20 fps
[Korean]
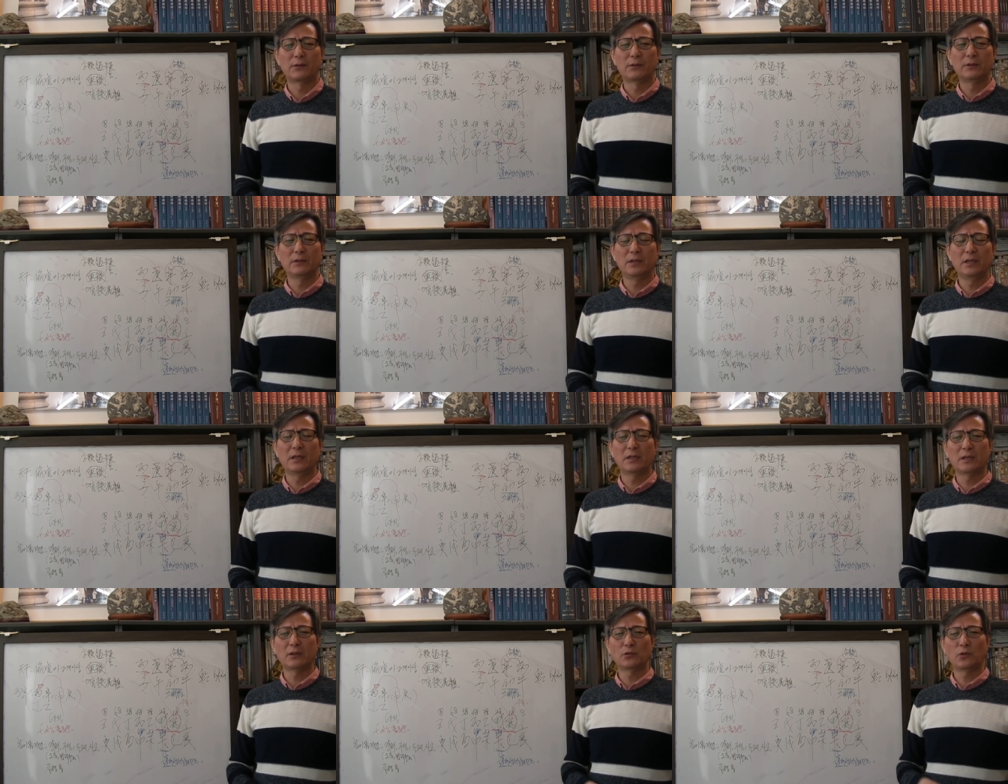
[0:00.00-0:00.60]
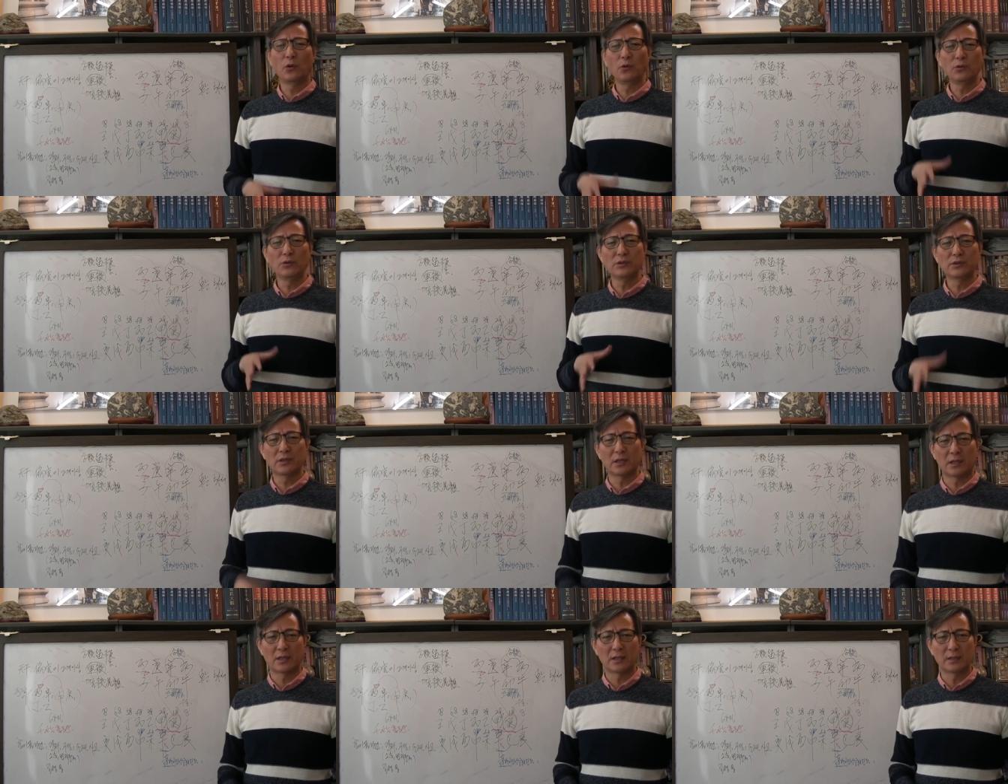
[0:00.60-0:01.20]
어디 하나
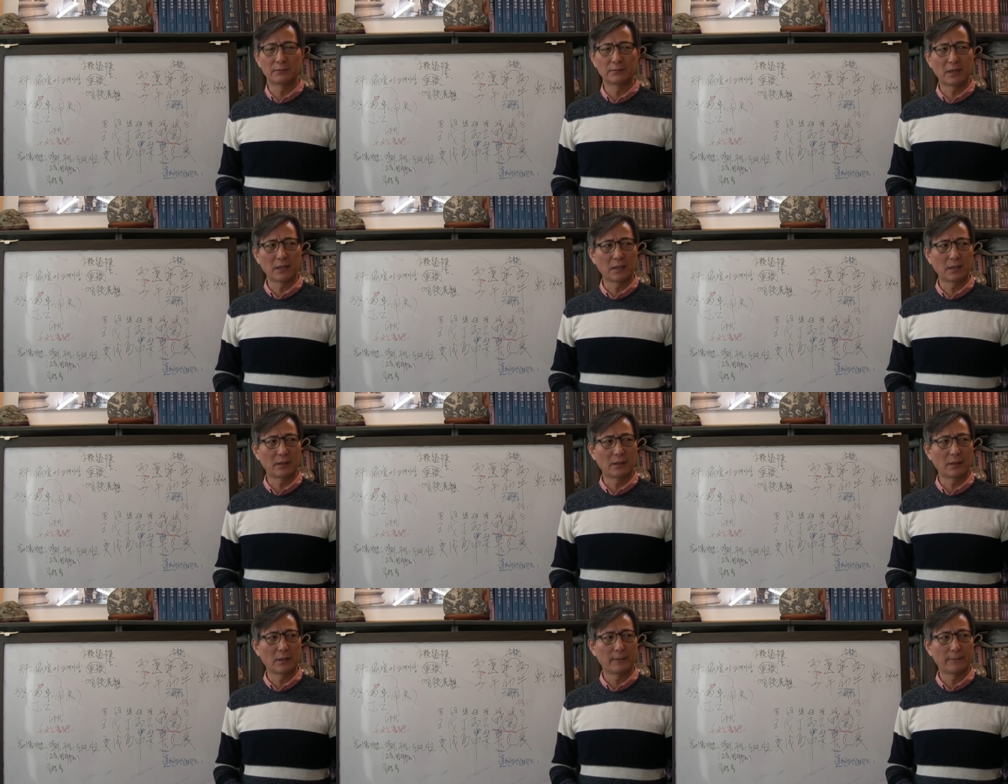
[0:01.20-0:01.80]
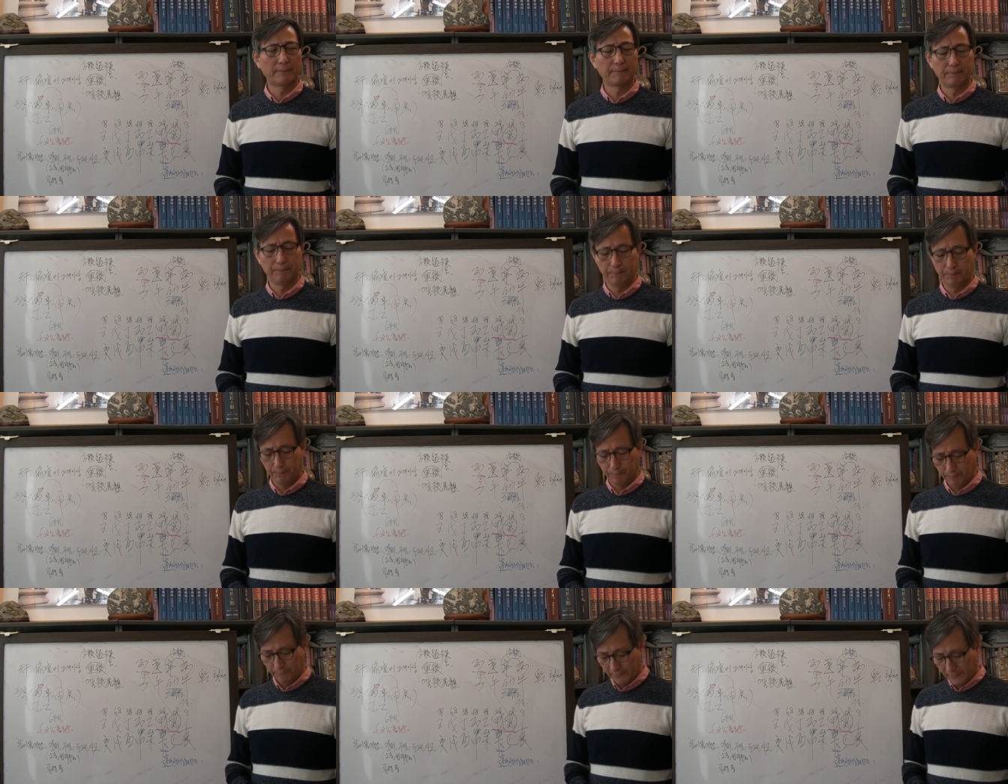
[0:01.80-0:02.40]
통근처가 하나 없다 이거예요.
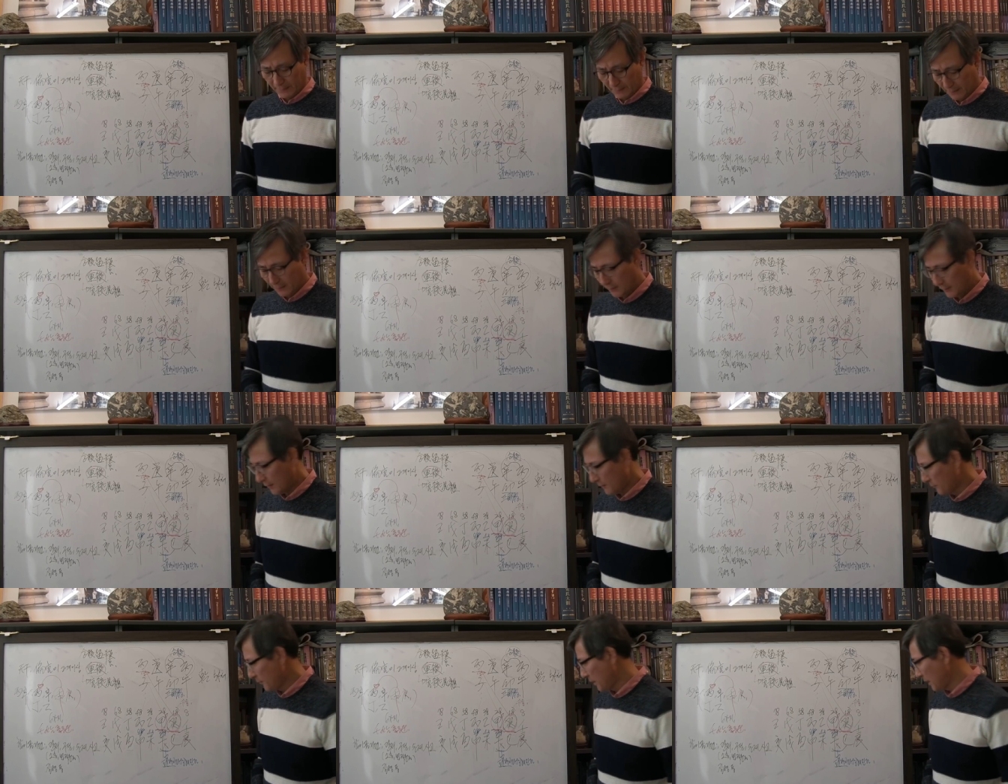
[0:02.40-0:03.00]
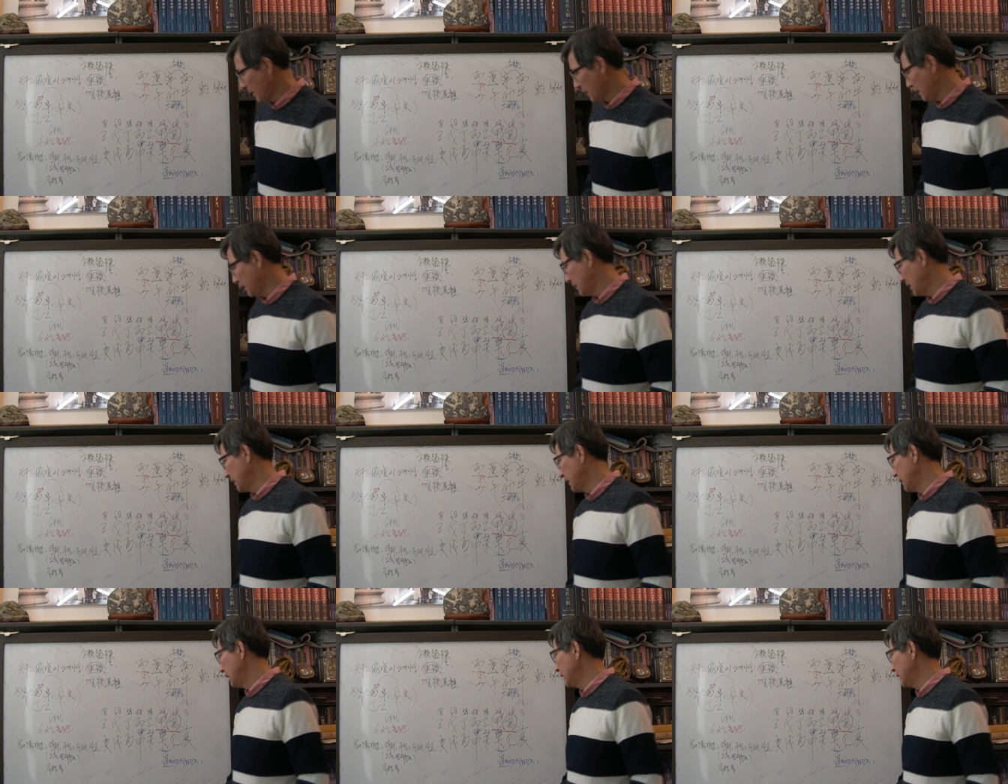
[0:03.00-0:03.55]
그렇기 때문에